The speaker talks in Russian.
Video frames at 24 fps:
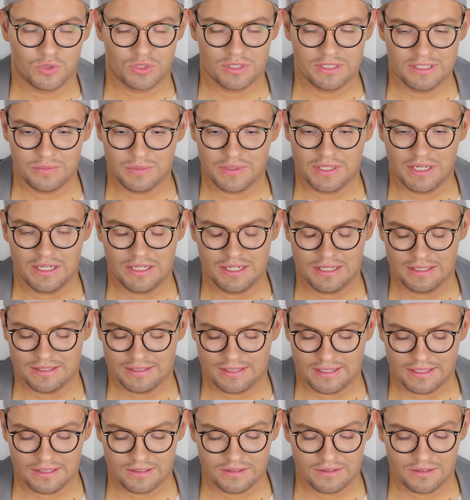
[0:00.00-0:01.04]
после изменения
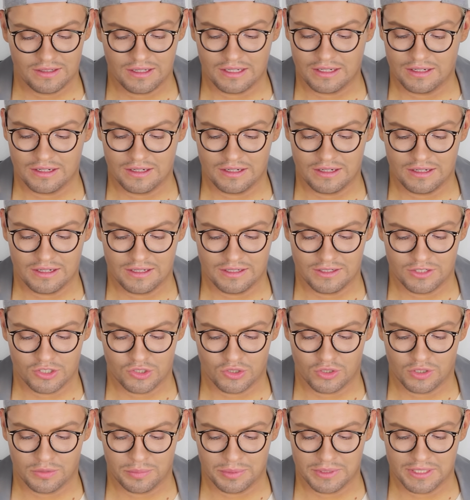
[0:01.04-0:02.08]
цен а,
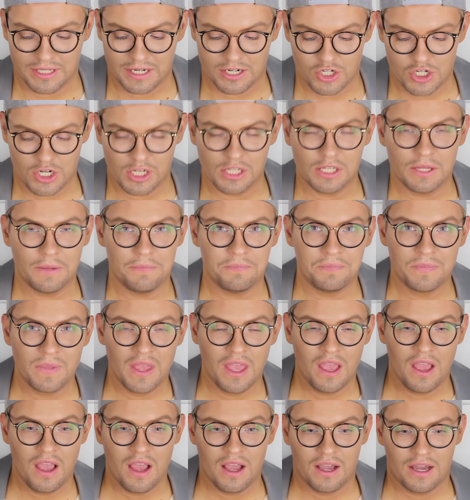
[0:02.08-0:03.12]
что-то подорожало.
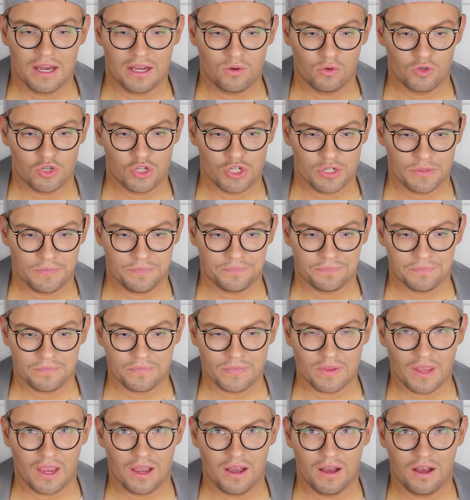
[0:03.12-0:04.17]
Короче,
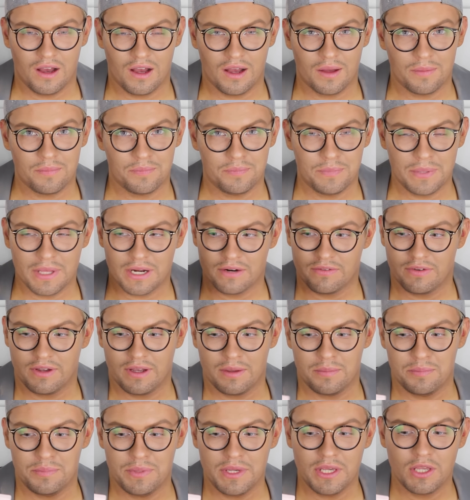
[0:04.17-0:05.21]
а,
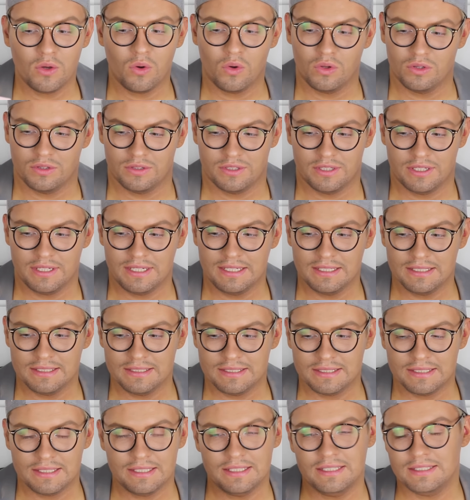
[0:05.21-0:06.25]
первое. Beyond Real
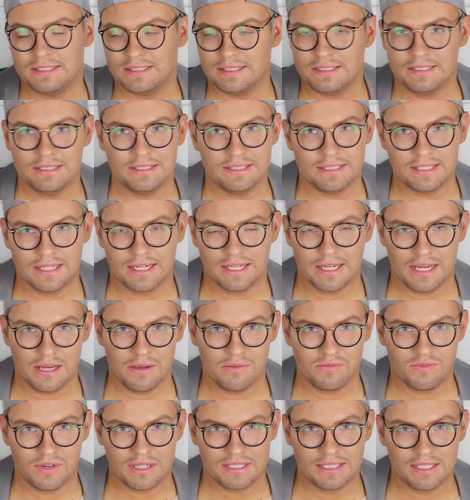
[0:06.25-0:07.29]
Skin CC
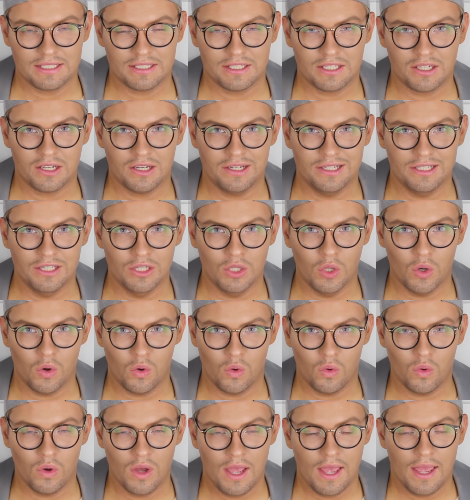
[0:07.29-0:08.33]
крем в оттенке
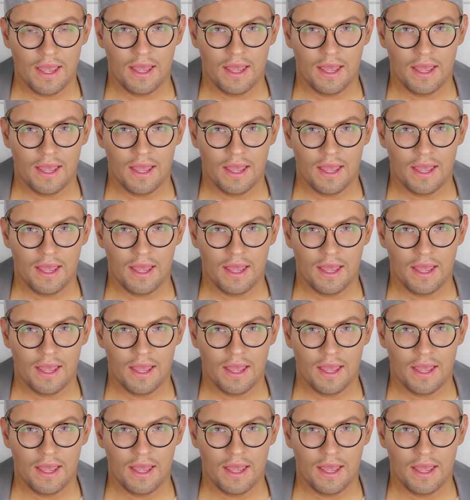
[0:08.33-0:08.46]
Glow.